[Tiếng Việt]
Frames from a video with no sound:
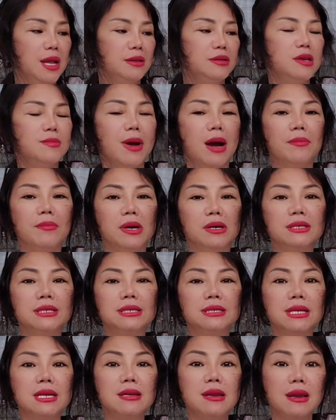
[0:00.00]
nhưng mà hôm bữa
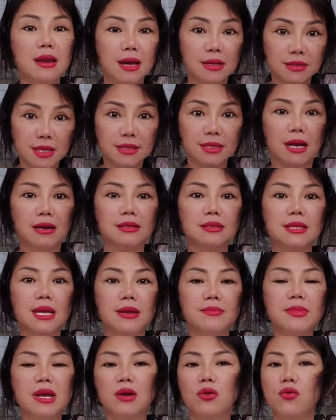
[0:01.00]
Sisi đi lên tới tận
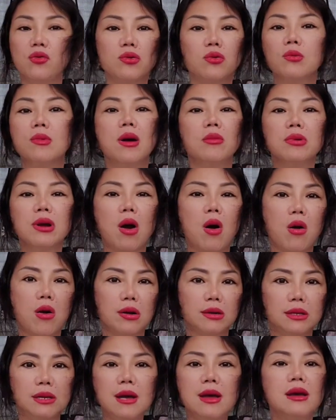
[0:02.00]
tiệm này luôn cũng không
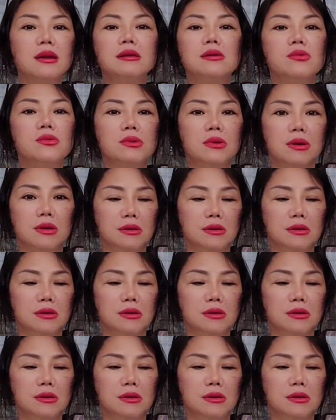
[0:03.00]
còn nữa hết luôn